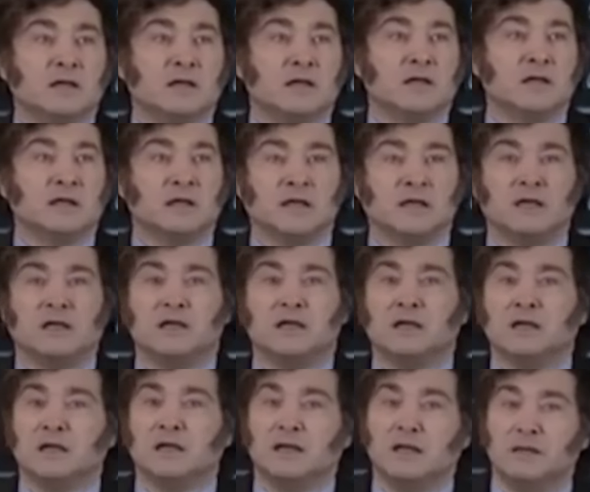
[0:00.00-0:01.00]

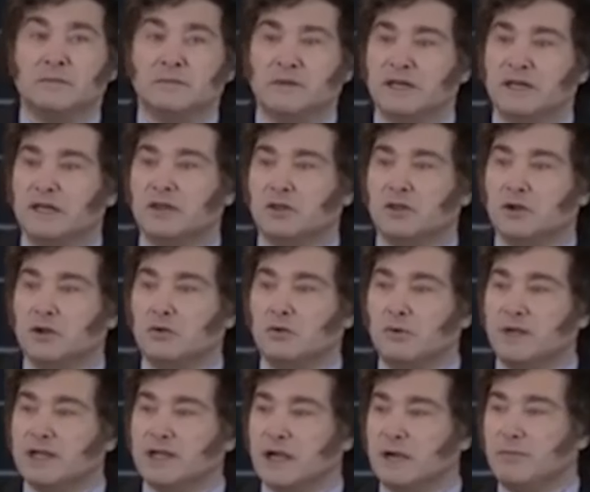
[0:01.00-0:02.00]
que el ministro
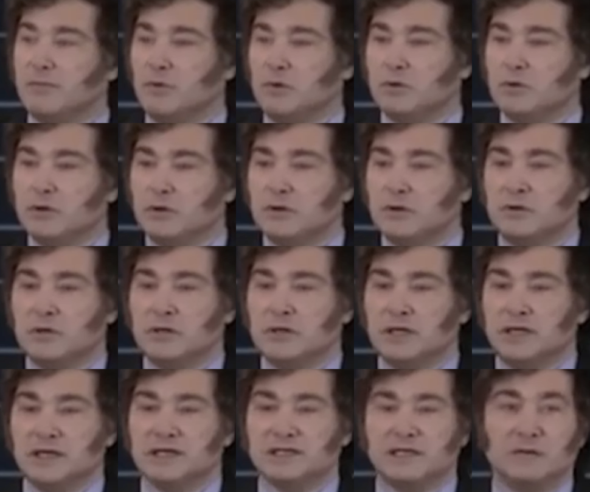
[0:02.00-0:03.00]
Luis Caputo
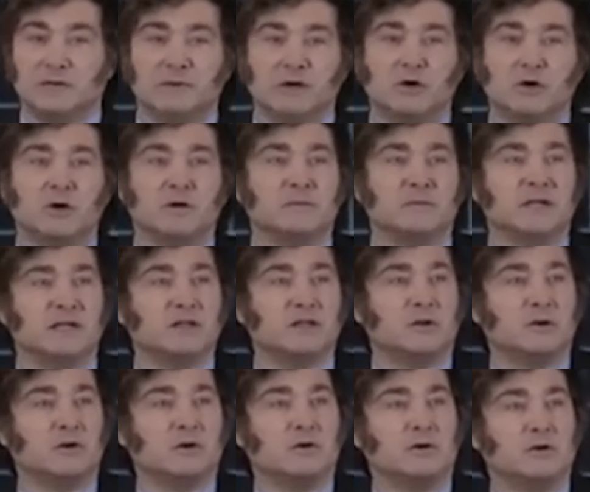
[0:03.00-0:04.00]
es el mejor ministro de
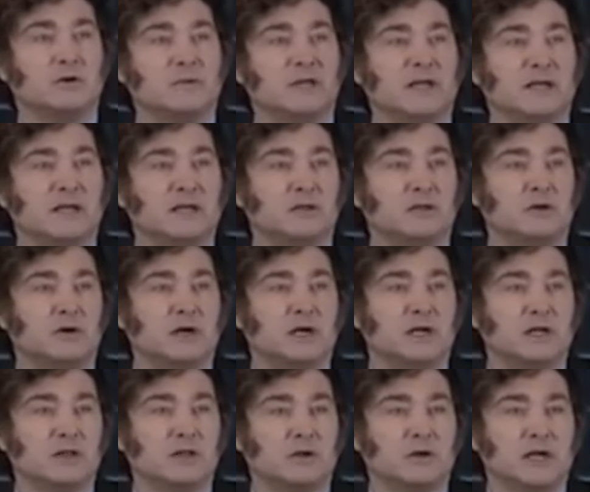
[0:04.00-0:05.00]
Economía de toda la historia